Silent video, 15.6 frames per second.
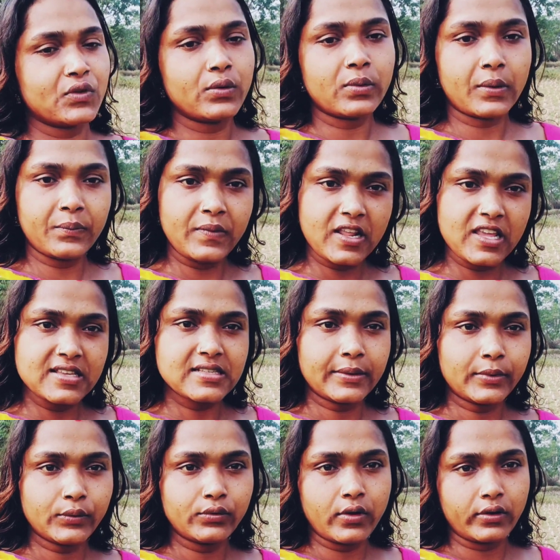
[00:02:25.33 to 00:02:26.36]
তোমরা প্লিজ
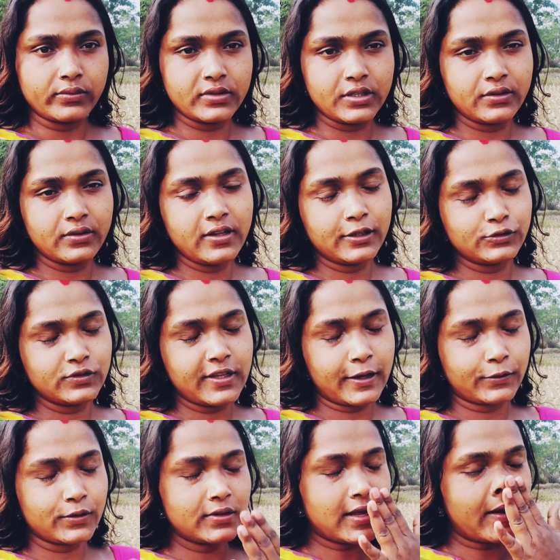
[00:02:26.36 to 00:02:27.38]
আমার ব্লগ ভিডিওগুলো একটু
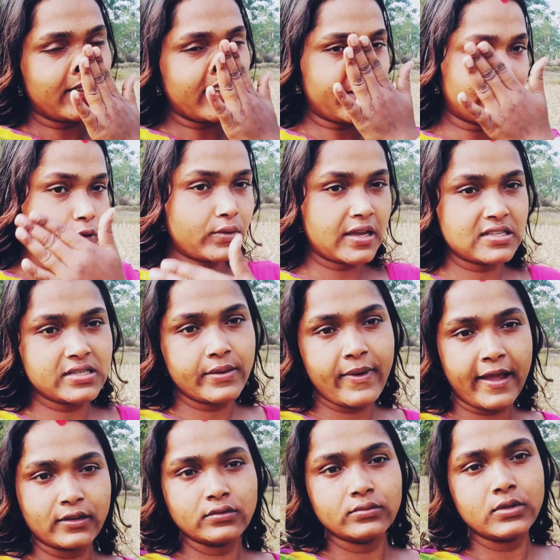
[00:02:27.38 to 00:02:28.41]
দেখো না হলে আমার ওয়াচ
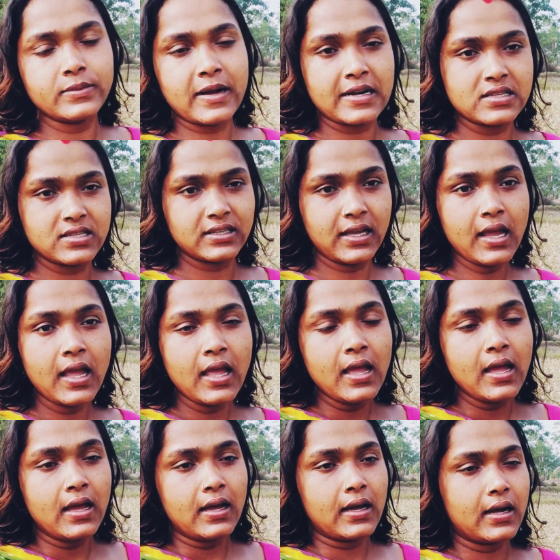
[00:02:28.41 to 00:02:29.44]
টাইম একদমই বাড়ছে না
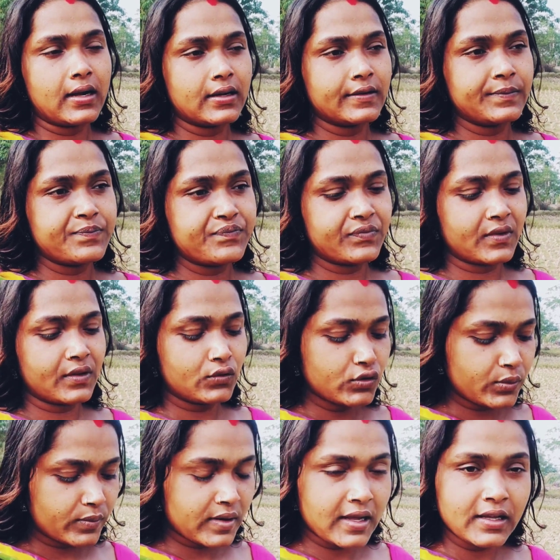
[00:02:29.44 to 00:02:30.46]
আর
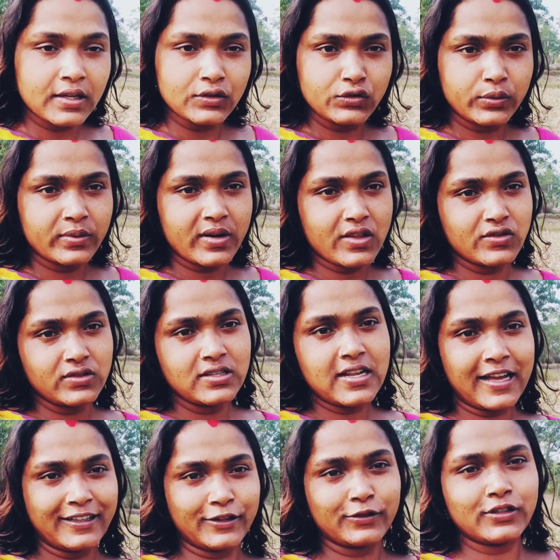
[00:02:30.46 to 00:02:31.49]
তোমরা তোমরা যদি
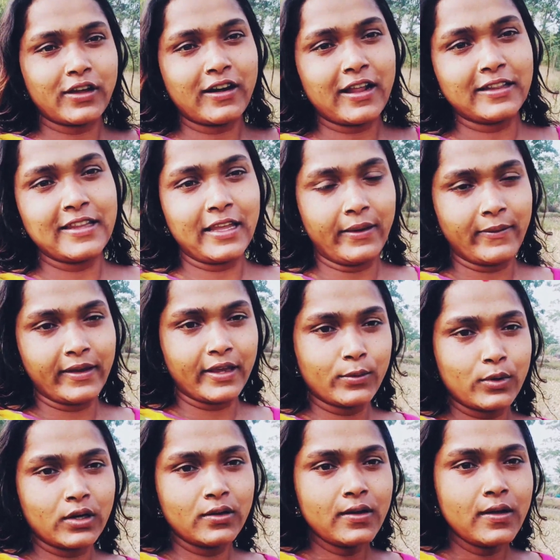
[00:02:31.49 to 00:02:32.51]
না থাকো তাহলে আর দেখবে কে
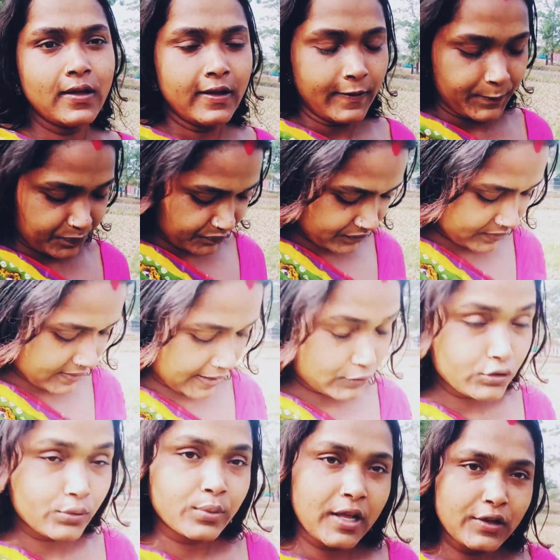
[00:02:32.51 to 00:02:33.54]
বলো
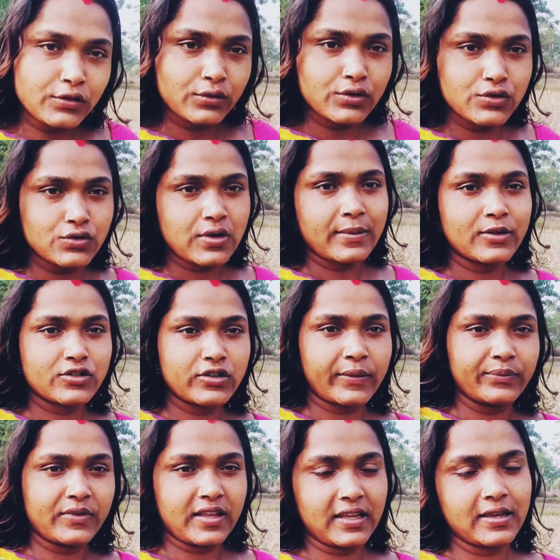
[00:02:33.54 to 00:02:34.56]
আর তোমরাই তো হচ্ছে আমার
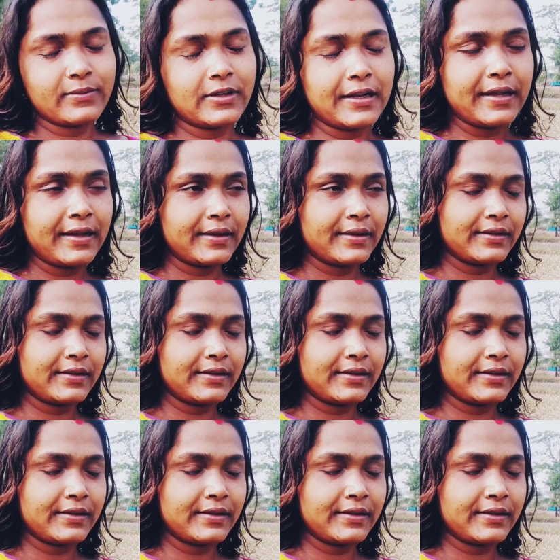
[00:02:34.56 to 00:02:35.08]
সব থেকে মানে